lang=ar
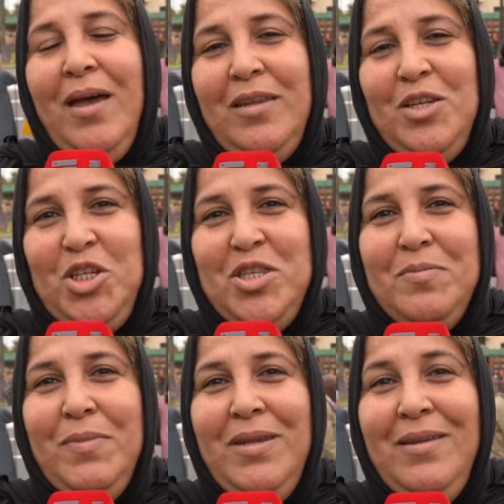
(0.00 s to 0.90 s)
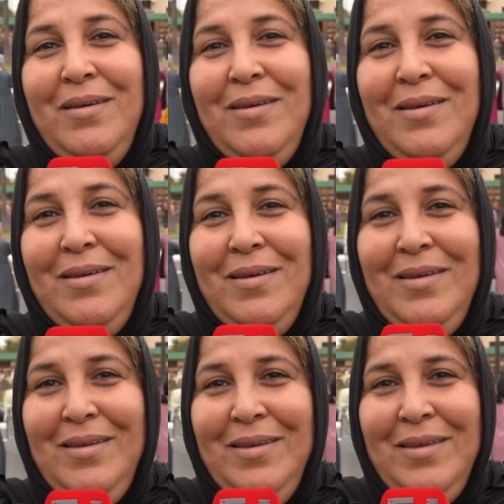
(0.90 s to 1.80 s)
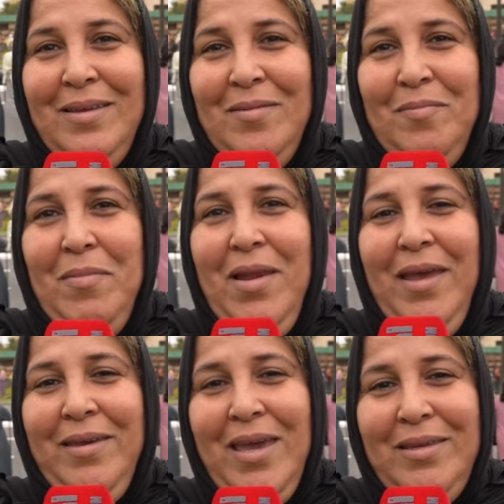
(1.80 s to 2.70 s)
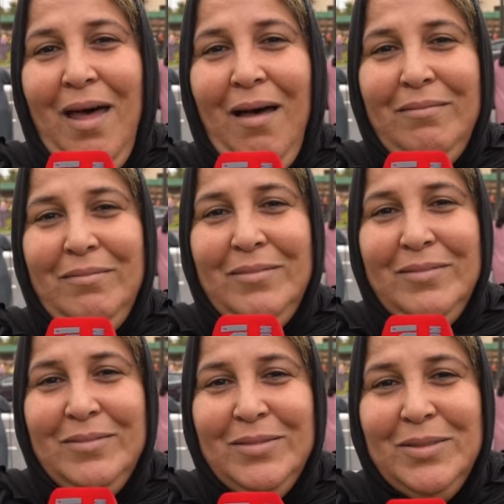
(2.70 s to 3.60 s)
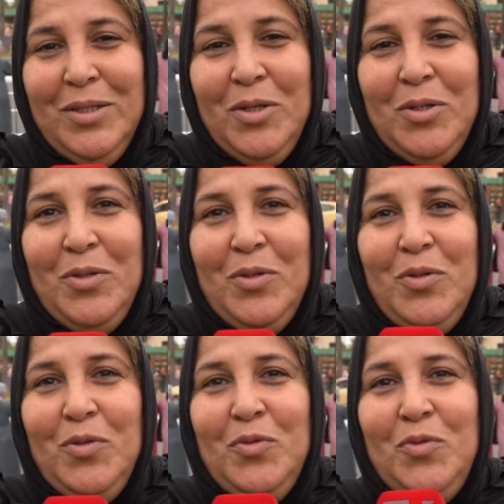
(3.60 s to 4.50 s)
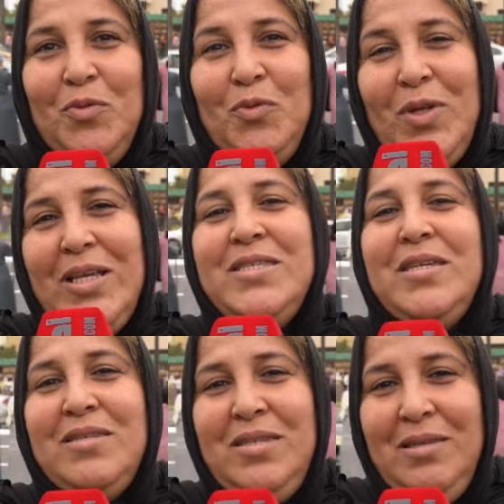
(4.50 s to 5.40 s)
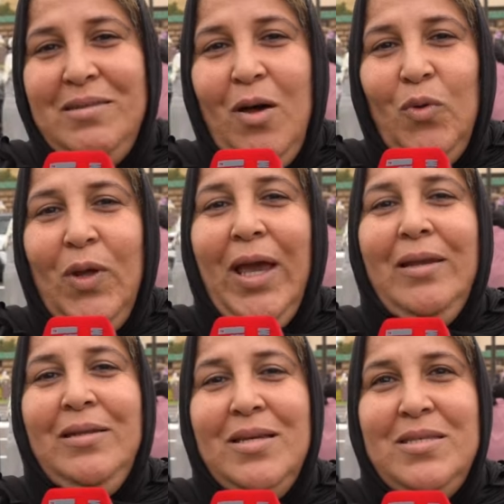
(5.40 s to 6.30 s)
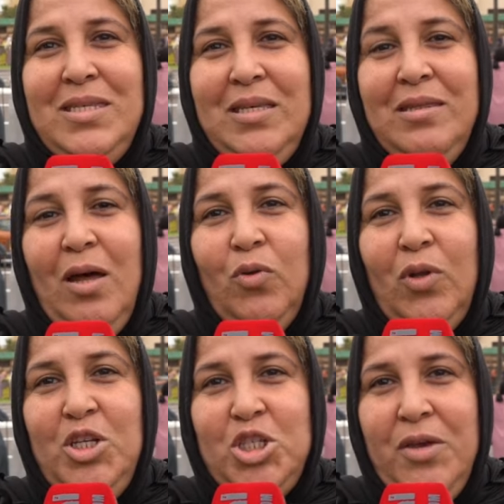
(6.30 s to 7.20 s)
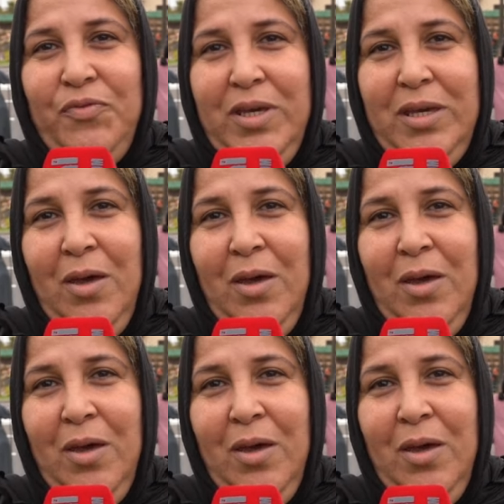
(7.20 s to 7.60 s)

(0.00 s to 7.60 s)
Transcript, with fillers: انا جيت من من العييده والله ينصر سيدنا والله يخلينا لسيدنا والله يشافيه